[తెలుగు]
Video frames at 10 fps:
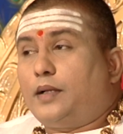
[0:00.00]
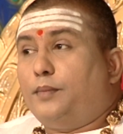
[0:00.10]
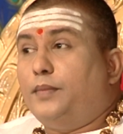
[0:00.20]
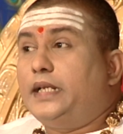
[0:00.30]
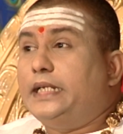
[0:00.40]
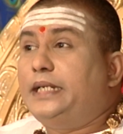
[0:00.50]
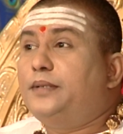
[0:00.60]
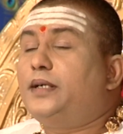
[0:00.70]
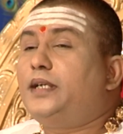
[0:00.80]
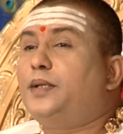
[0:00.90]
మరి
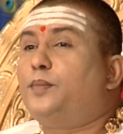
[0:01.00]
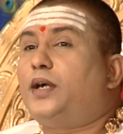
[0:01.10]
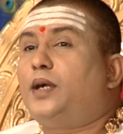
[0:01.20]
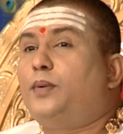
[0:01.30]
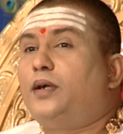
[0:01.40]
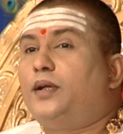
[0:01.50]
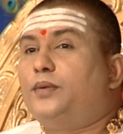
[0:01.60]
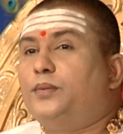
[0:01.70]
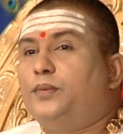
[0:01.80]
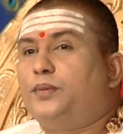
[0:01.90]
ఇటువంటి
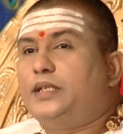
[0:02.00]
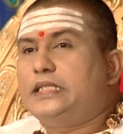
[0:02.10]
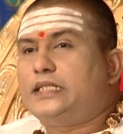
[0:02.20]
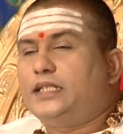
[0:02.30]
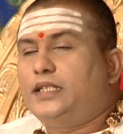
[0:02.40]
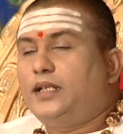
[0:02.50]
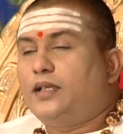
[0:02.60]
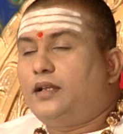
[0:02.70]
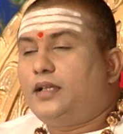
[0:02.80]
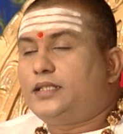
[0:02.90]
బాబాను గురించి
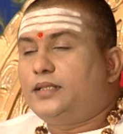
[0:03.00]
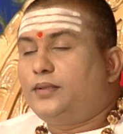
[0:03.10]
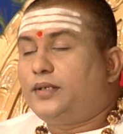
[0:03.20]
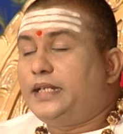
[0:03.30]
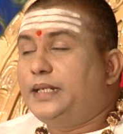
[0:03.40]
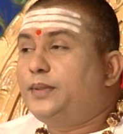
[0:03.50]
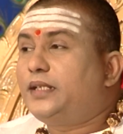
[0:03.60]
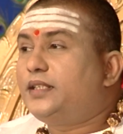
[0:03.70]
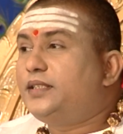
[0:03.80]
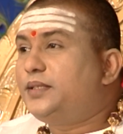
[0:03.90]
నానా చంద్రకర్
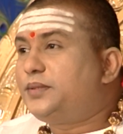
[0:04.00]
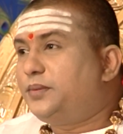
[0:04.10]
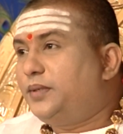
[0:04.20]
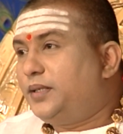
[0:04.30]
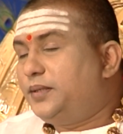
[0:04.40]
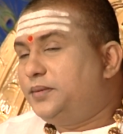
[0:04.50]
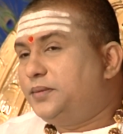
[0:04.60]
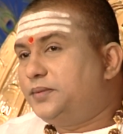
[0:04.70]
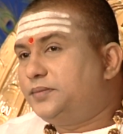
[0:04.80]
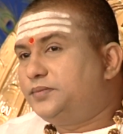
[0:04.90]
ఏమర్థం చేసుకున్నాడు
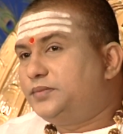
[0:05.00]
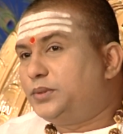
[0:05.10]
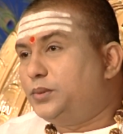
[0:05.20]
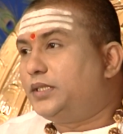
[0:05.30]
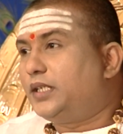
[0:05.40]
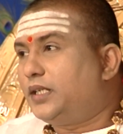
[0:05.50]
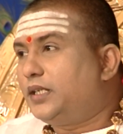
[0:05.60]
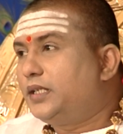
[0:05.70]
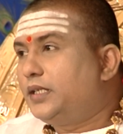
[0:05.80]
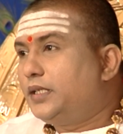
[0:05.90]
చూశారా
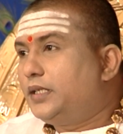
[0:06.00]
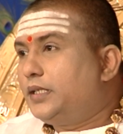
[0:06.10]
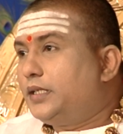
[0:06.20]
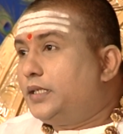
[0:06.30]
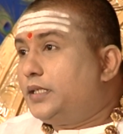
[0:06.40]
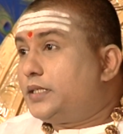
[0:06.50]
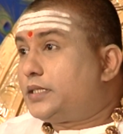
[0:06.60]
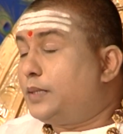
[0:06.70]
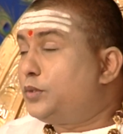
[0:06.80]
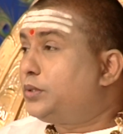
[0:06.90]

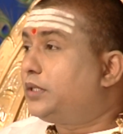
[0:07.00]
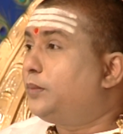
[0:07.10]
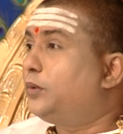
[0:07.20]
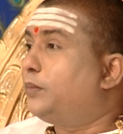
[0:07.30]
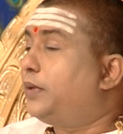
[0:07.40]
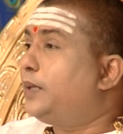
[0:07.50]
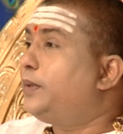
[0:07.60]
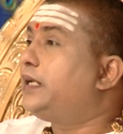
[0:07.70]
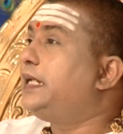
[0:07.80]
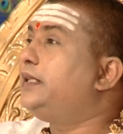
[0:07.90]
సంస్కృతము
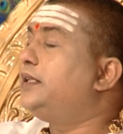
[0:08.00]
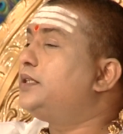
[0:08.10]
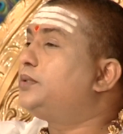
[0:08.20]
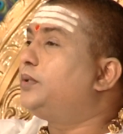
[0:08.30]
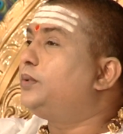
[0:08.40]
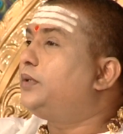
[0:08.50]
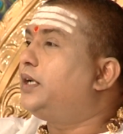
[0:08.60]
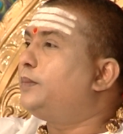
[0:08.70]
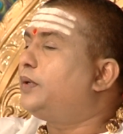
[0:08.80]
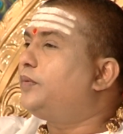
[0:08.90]
బాబాకి ఏం తెలుసు అనుకున్నాడు
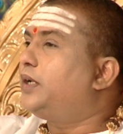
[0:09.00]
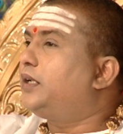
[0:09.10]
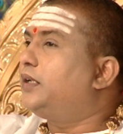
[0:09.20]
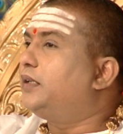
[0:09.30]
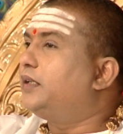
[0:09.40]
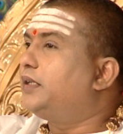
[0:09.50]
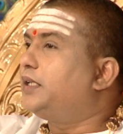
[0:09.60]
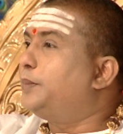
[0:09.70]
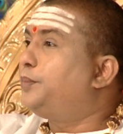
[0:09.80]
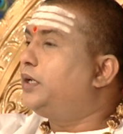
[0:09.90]
నెంబర్ వన్
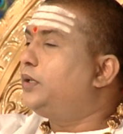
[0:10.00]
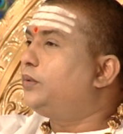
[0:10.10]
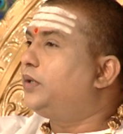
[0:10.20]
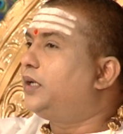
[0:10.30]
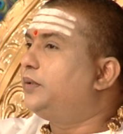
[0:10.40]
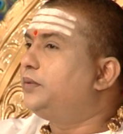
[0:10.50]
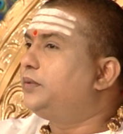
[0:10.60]
ఇప్పుడు అంటున్నాడు